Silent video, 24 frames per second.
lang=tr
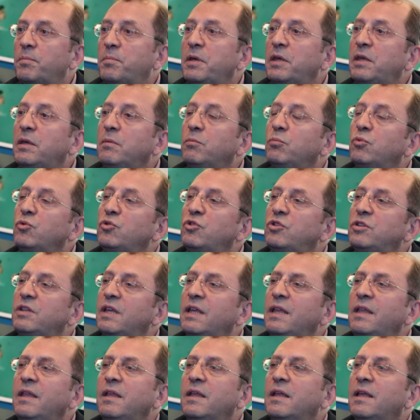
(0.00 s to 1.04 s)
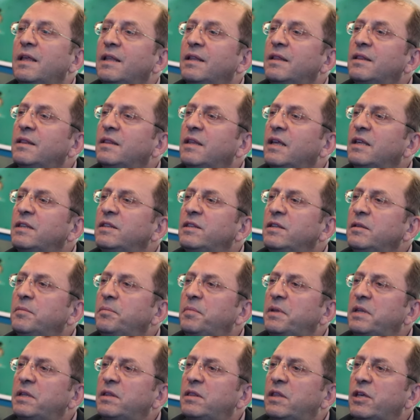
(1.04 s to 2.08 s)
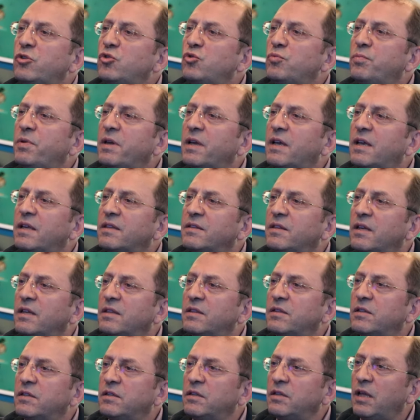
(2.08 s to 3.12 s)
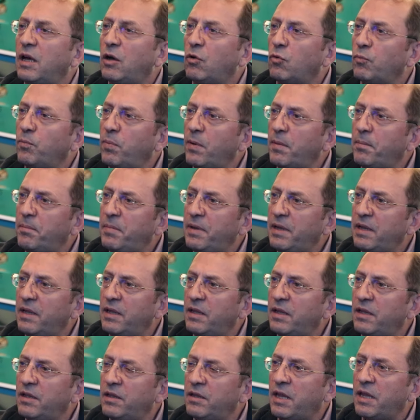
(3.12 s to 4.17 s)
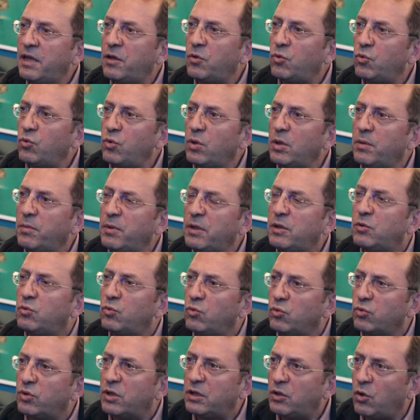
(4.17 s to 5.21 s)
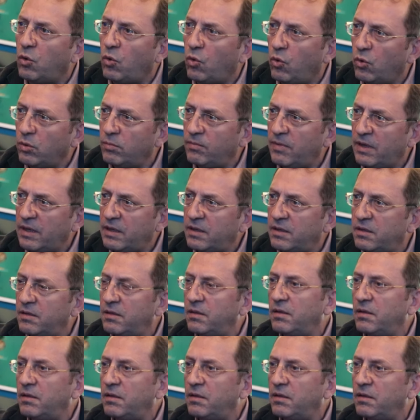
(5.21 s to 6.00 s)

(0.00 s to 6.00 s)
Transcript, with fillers: Peki bu size nasıl bir tecrübe kazandırdı? Avrupa Birliği'ne üye bir ülkede olmak,